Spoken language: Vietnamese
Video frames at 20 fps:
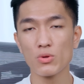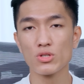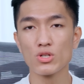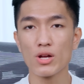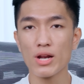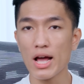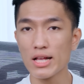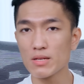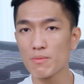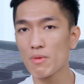tùy
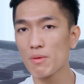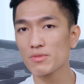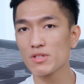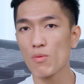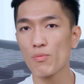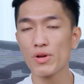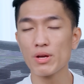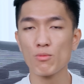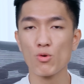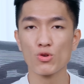chọn
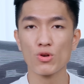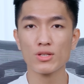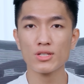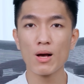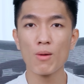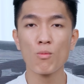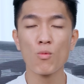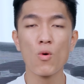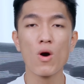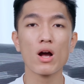256 GB bộ nhớ
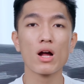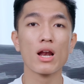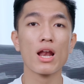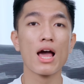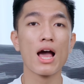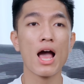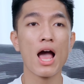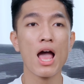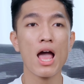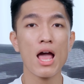trong hoặc
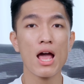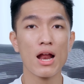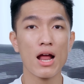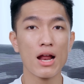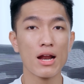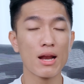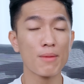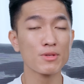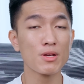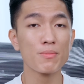là
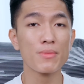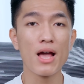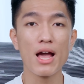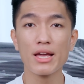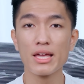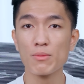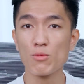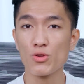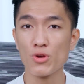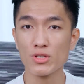
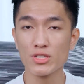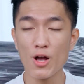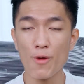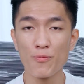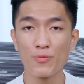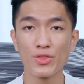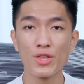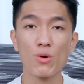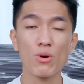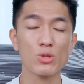512 GB bộ nhớ trong
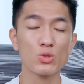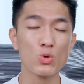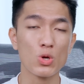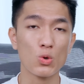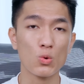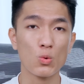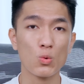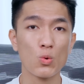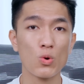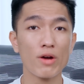đều là chuẩn
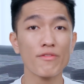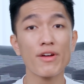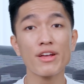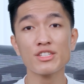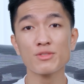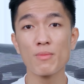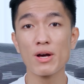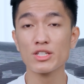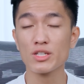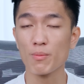UFS
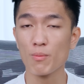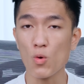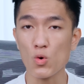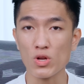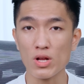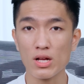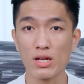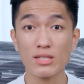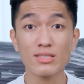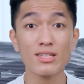3.1
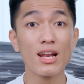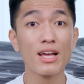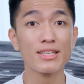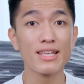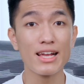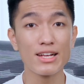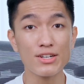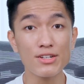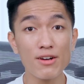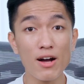rất là
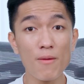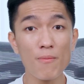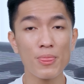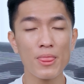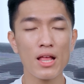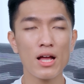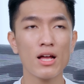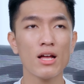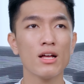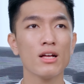nhanh nữa
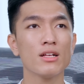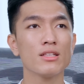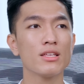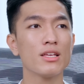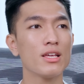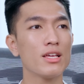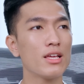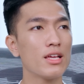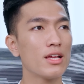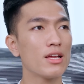
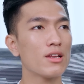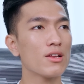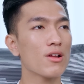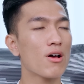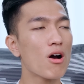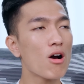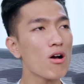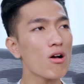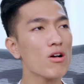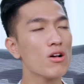thì
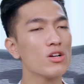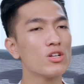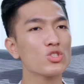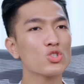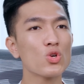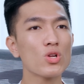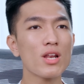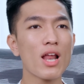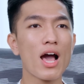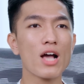đó
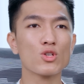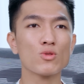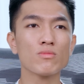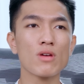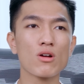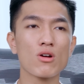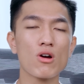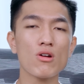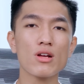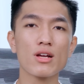chốt lại chúng
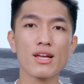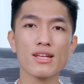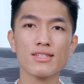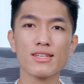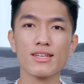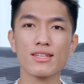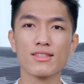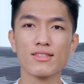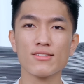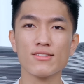ta có được cái
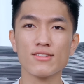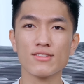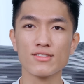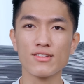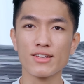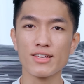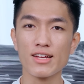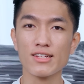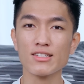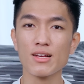gì từ
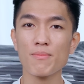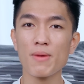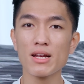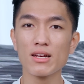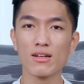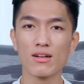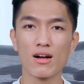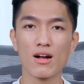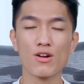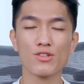sự kiện ra mắt
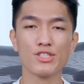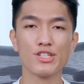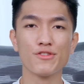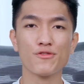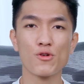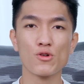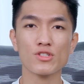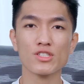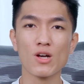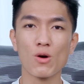LG
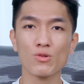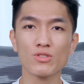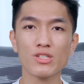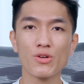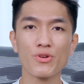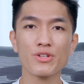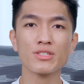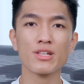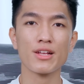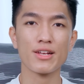Phone 6
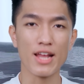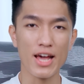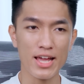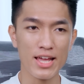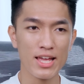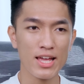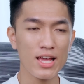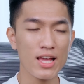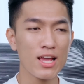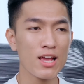series lần này
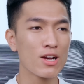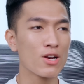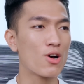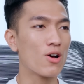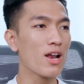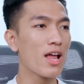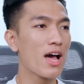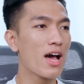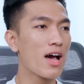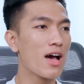
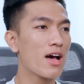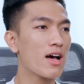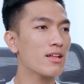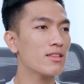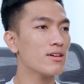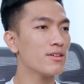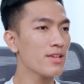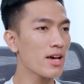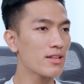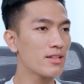đó là
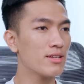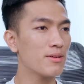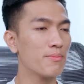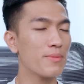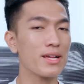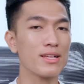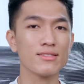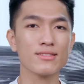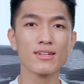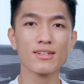thứ nhất
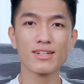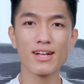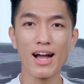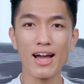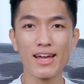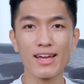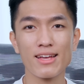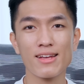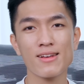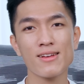mình rất
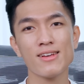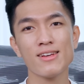cày